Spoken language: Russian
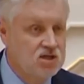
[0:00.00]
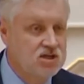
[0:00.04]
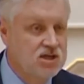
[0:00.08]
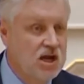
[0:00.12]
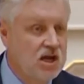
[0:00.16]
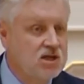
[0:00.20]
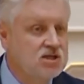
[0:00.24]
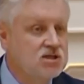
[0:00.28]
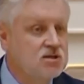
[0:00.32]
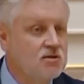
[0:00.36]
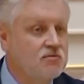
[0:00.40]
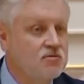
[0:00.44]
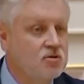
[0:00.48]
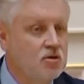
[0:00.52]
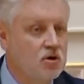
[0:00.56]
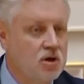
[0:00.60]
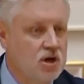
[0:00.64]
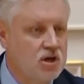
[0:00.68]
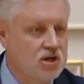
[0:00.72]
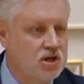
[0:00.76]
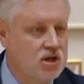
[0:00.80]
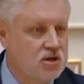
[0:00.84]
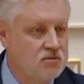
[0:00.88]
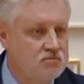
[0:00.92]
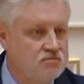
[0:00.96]
Жаль, что в
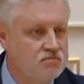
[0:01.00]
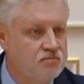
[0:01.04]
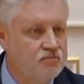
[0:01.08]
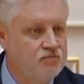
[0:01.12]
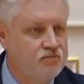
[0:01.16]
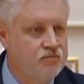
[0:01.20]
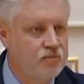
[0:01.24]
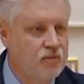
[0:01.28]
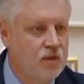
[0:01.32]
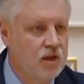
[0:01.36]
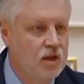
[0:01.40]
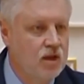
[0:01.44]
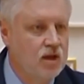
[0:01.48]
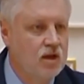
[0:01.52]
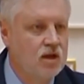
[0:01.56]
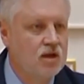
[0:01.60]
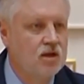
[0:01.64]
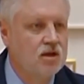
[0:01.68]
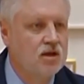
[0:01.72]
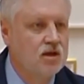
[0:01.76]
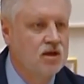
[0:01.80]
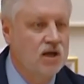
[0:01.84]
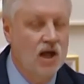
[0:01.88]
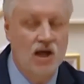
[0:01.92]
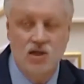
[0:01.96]
городе,
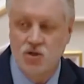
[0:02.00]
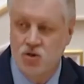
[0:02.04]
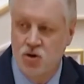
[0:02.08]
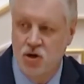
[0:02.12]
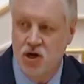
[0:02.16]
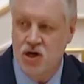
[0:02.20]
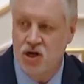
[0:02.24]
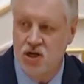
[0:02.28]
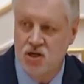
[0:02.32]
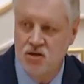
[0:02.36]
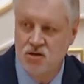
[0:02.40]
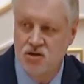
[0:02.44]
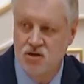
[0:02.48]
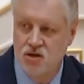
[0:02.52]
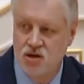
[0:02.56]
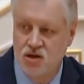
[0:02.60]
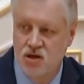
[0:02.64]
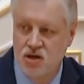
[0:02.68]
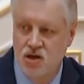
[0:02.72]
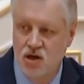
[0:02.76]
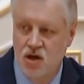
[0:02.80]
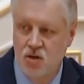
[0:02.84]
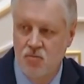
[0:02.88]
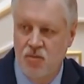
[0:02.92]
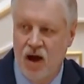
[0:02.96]
который
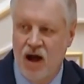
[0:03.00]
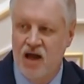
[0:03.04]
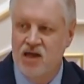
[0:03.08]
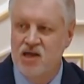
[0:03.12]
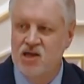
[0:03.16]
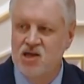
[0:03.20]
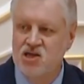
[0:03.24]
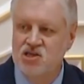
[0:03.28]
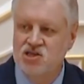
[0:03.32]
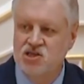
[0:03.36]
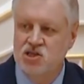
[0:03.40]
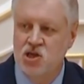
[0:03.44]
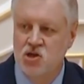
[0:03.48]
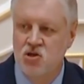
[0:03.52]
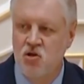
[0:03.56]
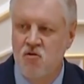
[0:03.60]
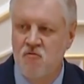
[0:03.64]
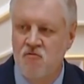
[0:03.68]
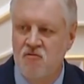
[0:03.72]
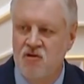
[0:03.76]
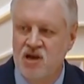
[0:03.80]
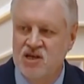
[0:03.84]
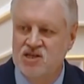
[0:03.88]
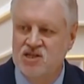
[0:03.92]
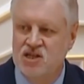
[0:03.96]

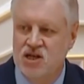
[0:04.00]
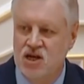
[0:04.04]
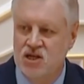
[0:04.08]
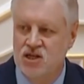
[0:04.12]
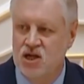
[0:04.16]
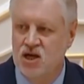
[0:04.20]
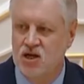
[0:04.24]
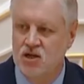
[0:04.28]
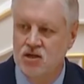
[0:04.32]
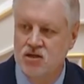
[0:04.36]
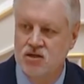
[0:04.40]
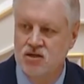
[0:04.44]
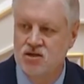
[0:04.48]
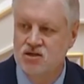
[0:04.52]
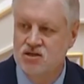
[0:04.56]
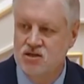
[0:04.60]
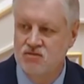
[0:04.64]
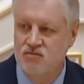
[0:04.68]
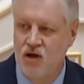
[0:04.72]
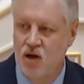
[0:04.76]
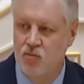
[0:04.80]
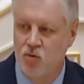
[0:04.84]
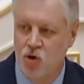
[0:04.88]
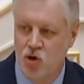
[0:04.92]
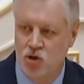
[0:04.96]
поистину выстрадал
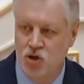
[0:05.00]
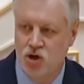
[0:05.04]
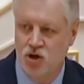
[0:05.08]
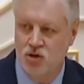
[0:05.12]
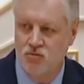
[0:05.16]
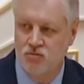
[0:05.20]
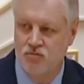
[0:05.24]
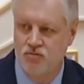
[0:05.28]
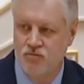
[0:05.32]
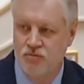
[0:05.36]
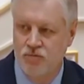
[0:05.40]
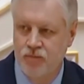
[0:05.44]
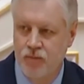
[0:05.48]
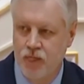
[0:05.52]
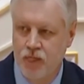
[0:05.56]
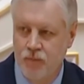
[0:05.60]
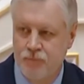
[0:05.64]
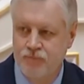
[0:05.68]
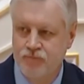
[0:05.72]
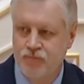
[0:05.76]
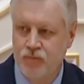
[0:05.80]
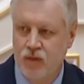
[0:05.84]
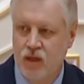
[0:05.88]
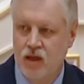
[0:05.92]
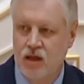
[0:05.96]
свободу,
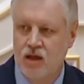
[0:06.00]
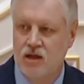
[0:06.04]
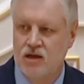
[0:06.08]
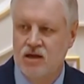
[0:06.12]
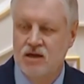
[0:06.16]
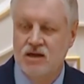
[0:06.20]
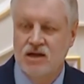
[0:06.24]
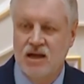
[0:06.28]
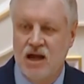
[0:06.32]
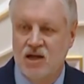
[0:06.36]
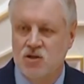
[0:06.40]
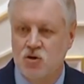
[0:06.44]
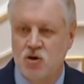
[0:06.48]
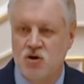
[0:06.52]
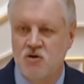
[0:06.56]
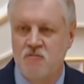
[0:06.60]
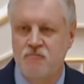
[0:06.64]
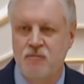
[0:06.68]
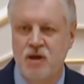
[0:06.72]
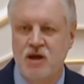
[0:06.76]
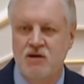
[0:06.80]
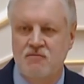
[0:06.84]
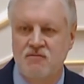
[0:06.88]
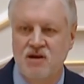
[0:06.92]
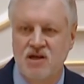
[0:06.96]

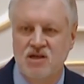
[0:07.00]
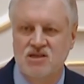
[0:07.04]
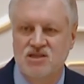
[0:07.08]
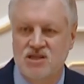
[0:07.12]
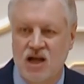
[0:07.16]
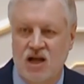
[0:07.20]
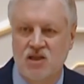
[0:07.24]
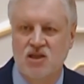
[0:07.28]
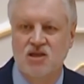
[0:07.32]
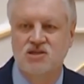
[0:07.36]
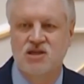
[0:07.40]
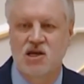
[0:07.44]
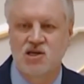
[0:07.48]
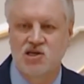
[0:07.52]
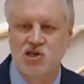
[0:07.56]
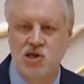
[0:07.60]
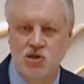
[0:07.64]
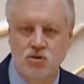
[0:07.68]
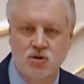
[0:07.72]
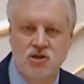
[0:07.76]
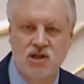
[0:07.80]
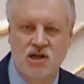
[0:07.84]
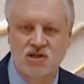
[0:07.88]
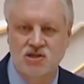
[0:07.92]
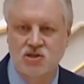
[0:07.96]
который впервые стал на
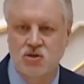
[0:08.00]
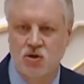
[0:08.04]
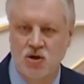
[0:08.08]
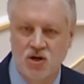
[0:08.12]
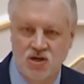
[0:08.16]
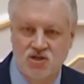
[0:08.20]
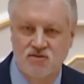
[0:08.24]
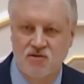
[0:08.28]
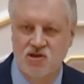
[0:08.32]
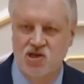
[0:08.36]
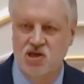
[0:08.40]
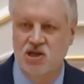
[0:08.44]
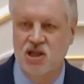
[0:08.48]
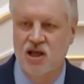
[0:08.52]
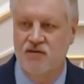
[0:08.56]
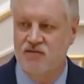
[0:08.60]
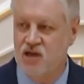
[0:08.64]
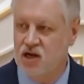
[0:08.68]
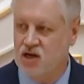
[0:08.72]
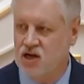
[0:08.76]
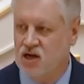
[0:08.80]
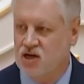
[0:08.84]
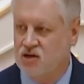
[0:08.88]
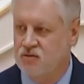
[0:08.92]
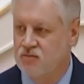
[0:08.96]
защиту достоинства
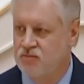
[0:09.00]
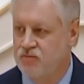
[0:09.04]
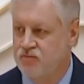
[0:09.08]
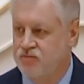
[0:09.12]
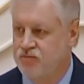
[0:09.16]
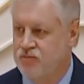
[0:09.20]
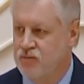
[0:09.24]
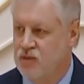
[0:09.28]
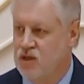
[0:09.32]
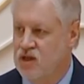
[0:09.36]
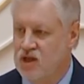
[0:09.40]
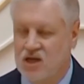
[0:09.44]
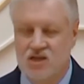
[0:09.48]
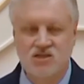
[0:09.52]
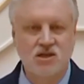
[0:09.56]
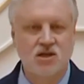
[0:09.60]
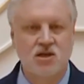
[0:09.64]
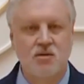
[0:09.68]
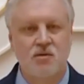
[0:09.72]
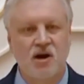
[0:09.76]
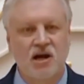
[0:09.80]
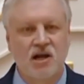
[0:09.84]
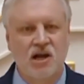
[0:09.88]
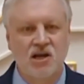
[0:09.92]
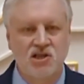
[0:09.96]
человека и
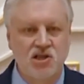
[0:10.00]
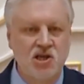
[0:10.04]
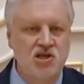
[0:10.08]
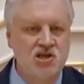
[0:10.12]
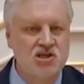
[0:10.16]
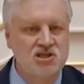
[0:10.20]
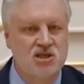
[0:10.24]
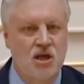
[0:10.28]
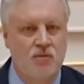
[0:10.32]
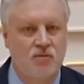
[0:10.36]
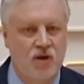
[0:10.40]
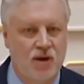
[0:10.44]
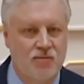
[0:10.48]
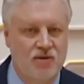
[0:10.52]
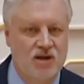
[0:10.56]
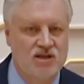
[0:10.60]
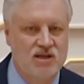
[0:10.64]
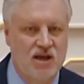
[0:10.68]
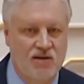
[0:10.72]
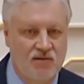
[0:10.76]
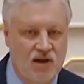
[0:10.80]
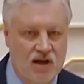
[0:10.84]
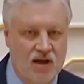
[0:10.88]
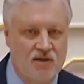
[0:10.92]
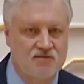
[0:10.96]
за демократические
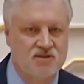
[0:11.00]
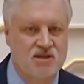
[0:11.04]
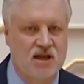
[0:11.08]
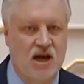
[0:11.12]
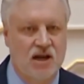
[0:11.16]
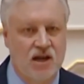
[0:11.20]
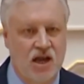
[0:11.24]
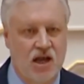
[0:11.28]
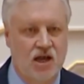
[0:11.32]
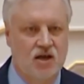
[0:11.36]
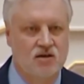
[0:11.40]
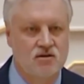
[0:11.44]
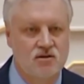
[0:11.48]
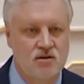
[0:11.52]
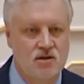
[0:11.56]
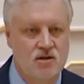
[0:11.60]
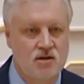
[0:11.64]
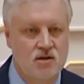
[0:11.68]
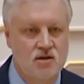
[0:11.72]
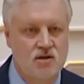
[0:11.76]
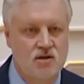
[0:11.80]
преобразования в стране,